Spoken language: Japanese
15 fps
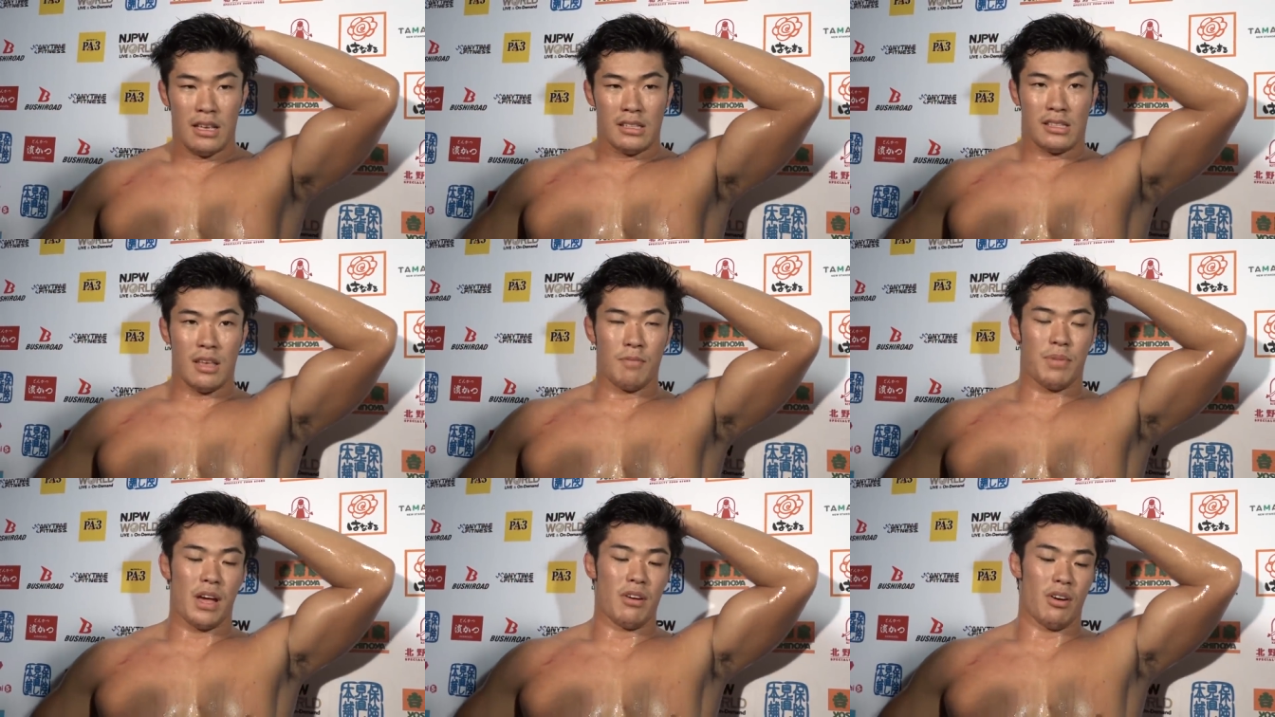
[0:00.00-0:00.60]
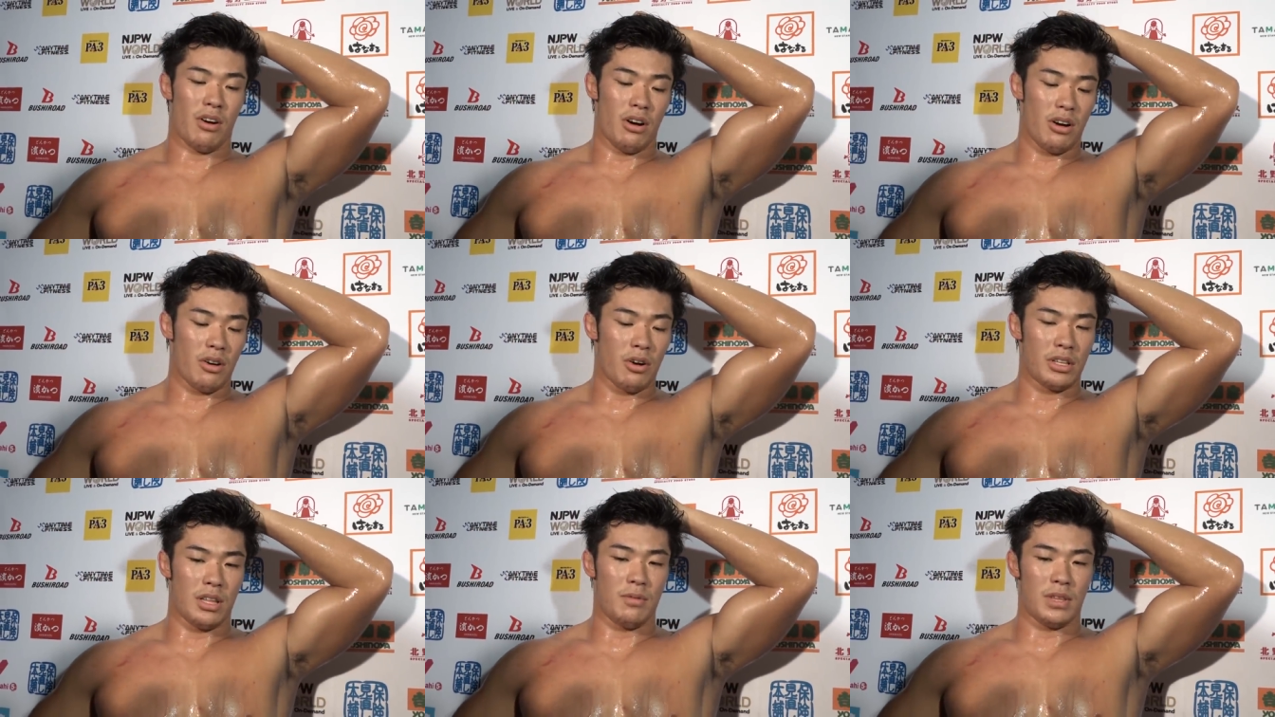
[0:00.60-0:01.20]
先輩を
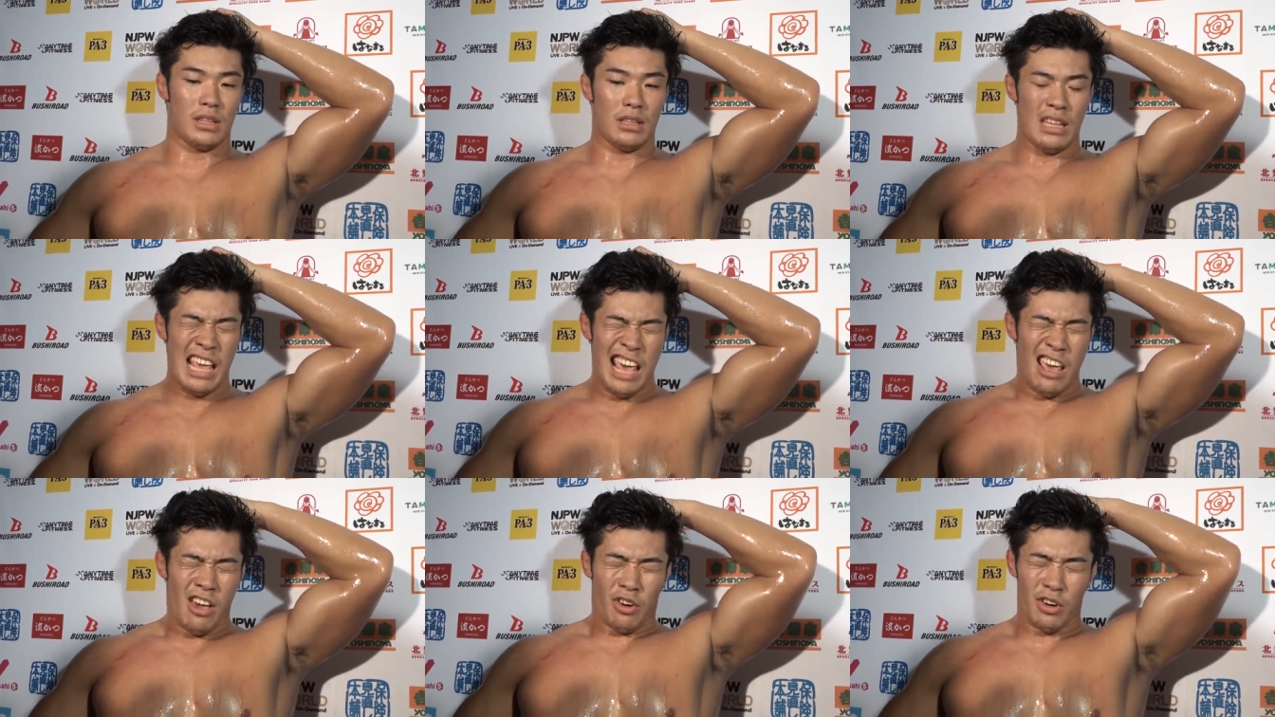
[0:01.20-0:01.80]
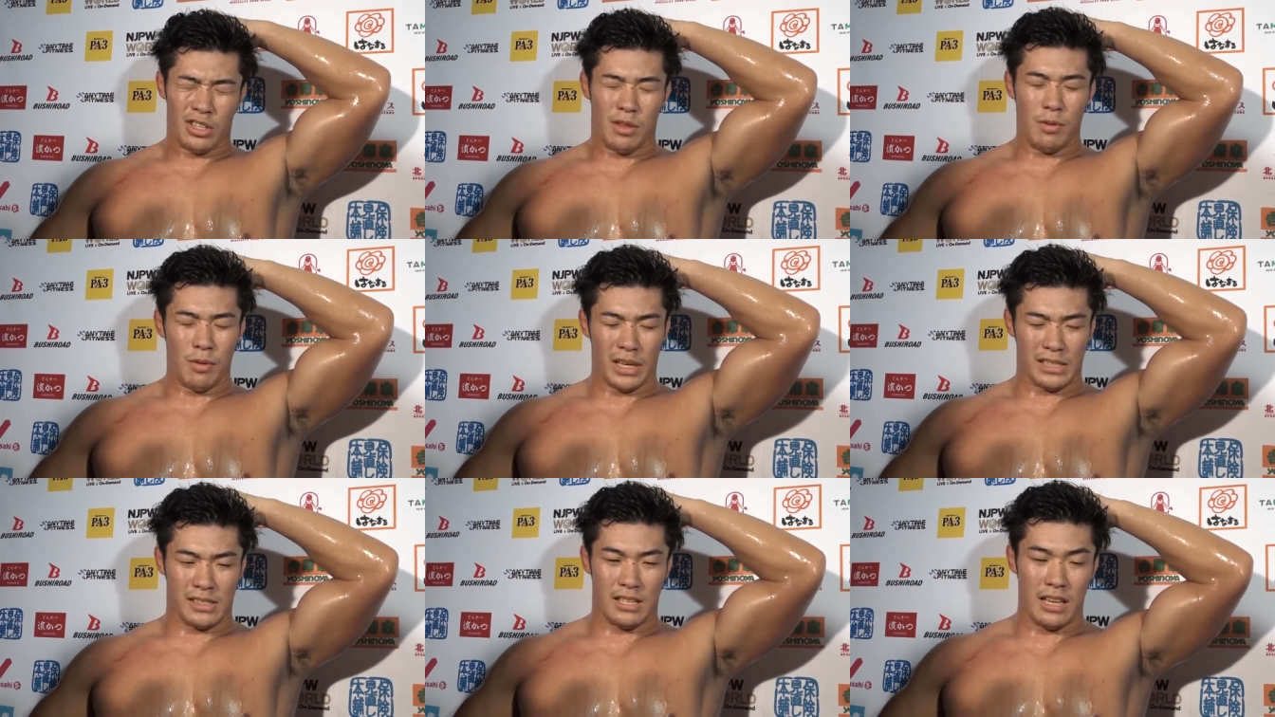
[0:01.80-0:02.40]
超えてみま
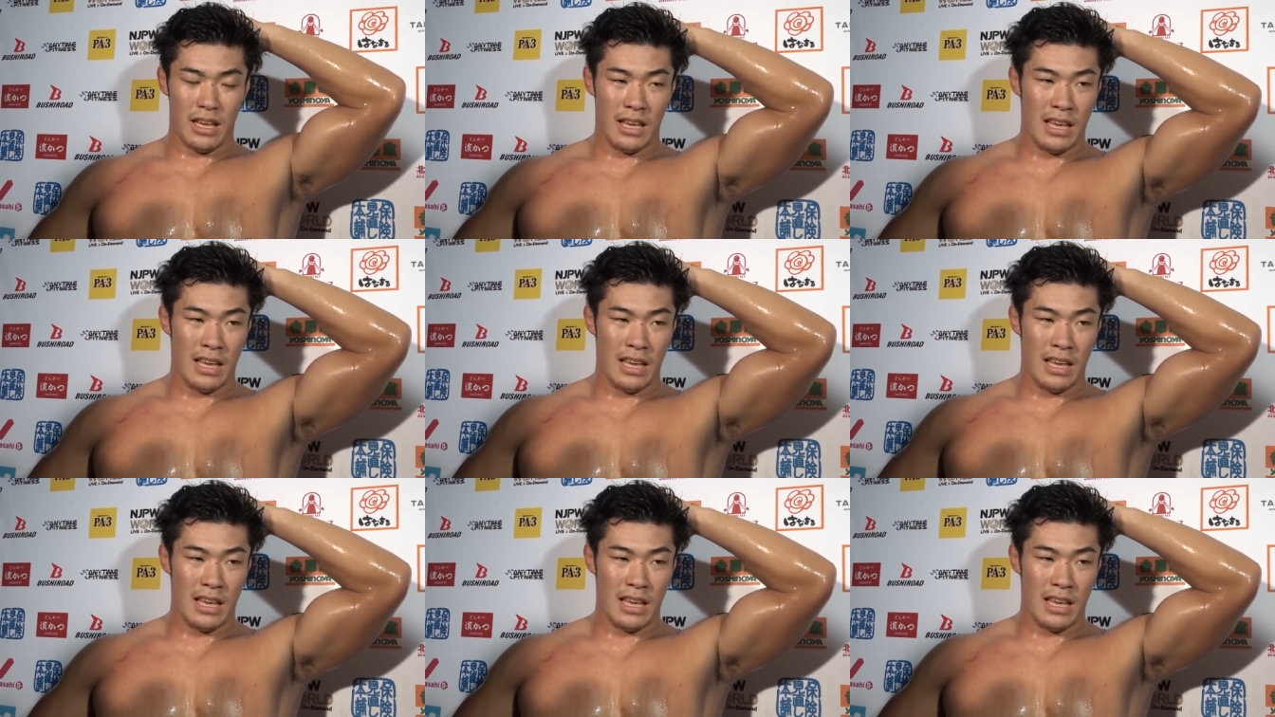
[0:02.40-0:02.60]
す。